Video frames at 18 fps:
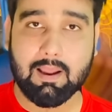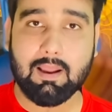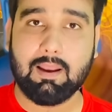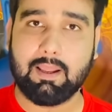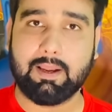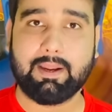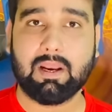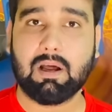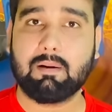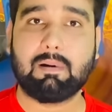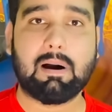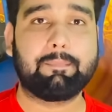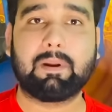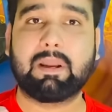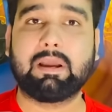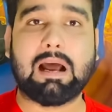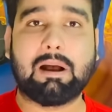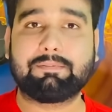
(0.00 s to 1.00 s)
लेकिन अब
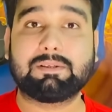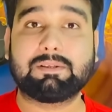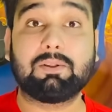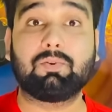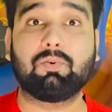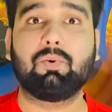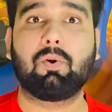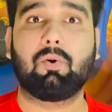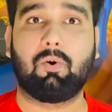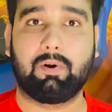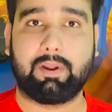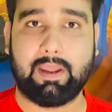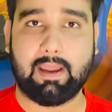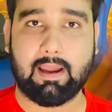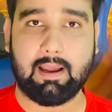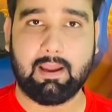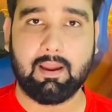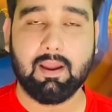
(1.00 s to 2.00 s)
आपके आपसे दूर हो
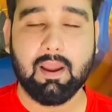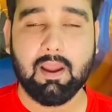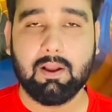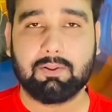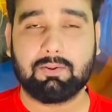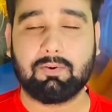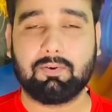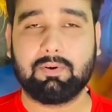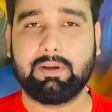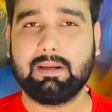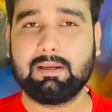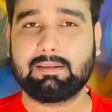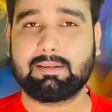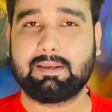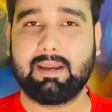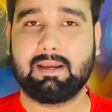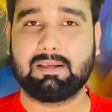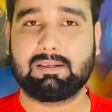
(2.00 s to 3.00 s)
गया है तो
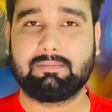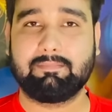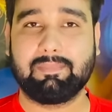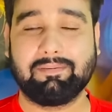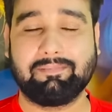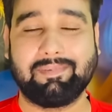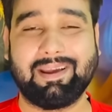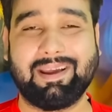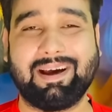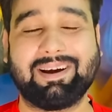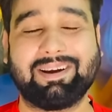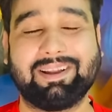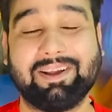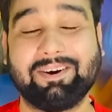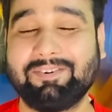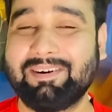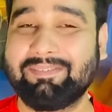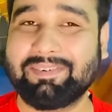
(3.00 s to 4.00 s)
इस केस में मैं आ
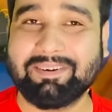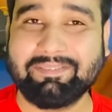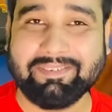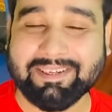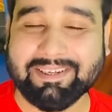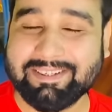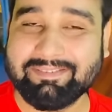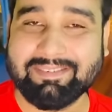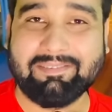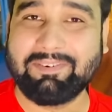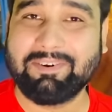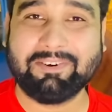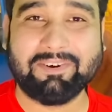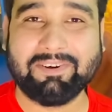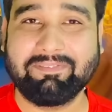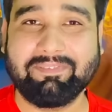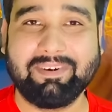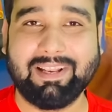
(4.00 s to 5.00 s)
गया हूं आपके बीच में आप
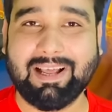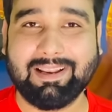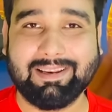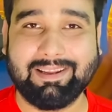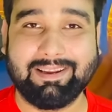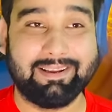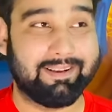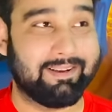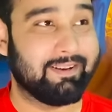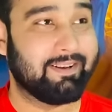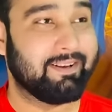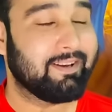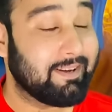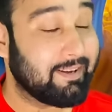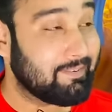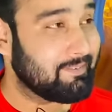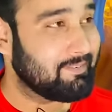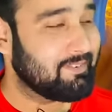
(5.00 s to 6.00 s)
लोग को मिलाने
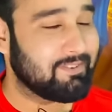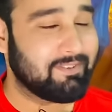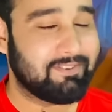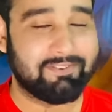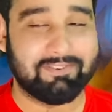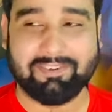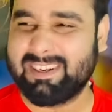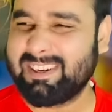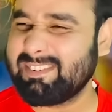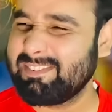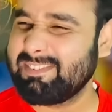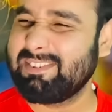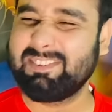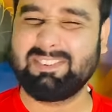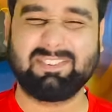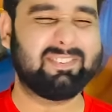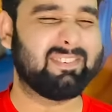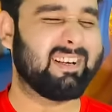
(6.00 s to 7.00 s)
लव गुरु लव
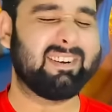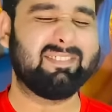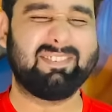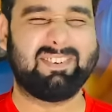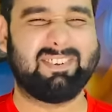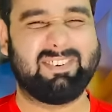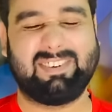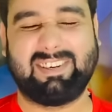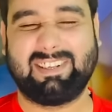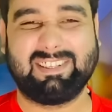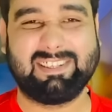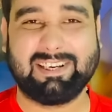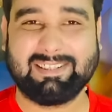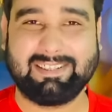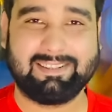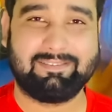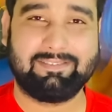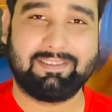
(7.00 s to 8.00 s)
गुरु लव गुरु
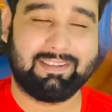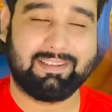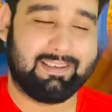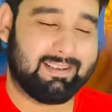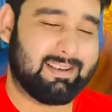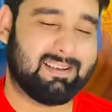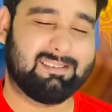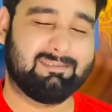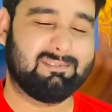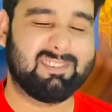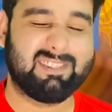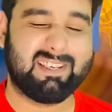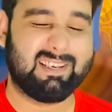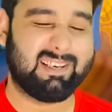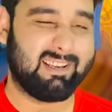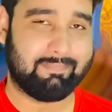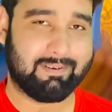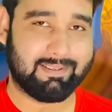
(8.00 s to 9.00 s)
अच्छा शब्द है मुझे
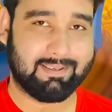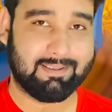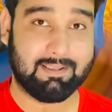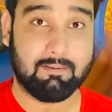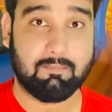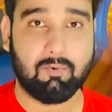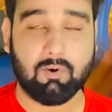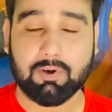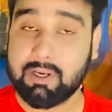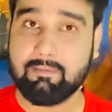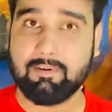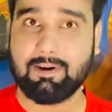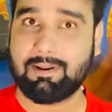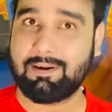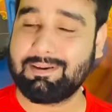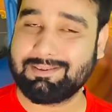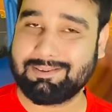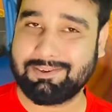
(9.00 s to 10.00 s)
नहीं पसंद है
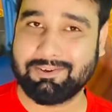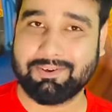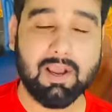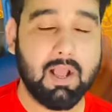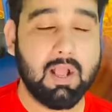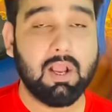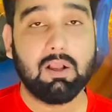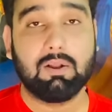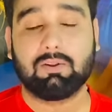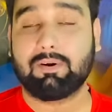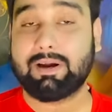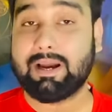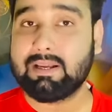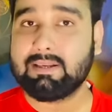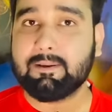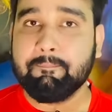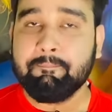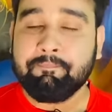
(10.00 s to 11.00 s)
मोटिवेटर इज गुड तो
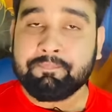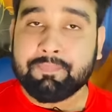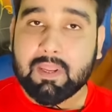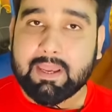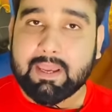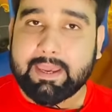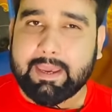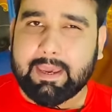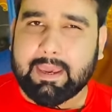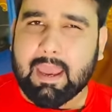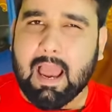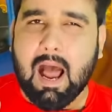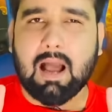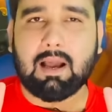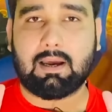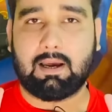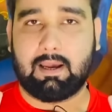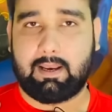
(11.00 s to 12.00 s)
गाइज
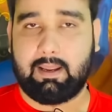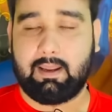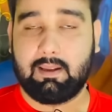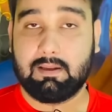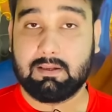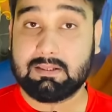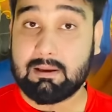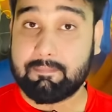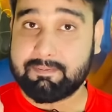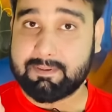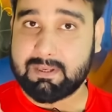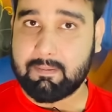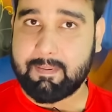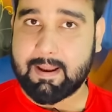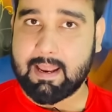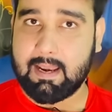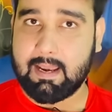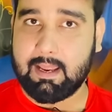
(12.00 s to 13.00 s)
क्या करें सबसे
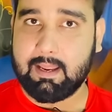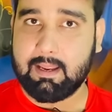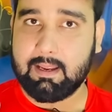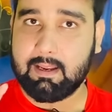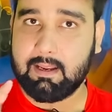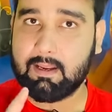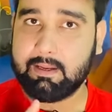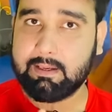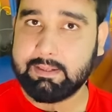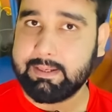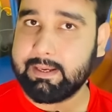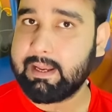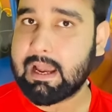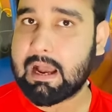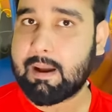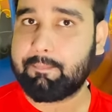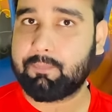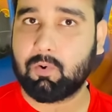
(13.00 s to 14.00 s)
पहले ये
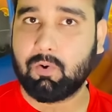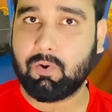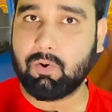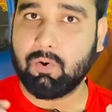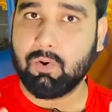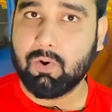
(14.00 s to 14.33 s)
आपको